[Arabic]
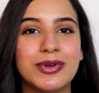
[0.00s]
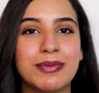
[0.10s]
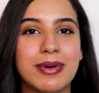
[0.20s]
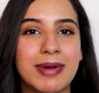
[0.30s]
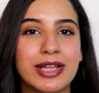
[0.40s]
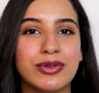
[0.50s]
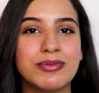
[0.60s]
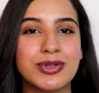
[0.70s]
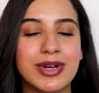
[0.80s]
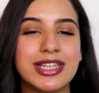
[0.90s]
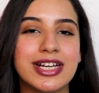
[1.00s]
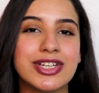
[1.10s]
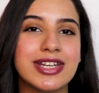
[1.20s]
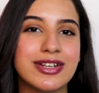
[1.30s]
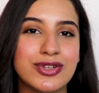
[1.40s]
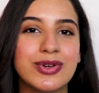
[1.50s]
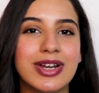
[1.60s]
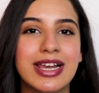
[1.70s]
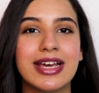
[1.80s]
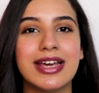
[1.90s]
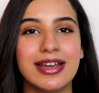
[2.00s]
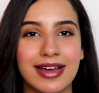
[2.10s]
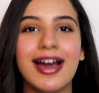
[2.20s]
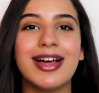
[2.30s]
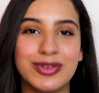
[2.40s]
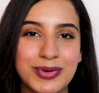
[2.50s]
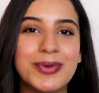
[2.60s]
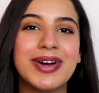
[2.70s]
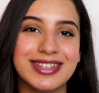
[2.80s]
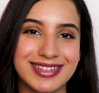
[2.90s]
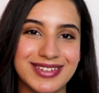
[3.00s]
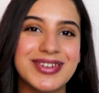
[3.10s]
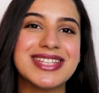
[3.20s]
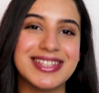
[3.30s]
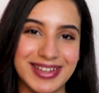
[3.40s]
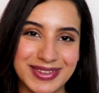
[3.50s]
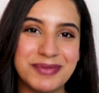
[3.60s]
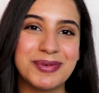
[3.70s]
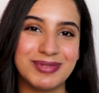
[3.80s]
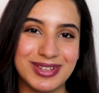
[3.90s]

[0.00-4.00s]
ان هما ما عندهمش وقت عشان الشغل عندكم وقت دلوقتي تهتموا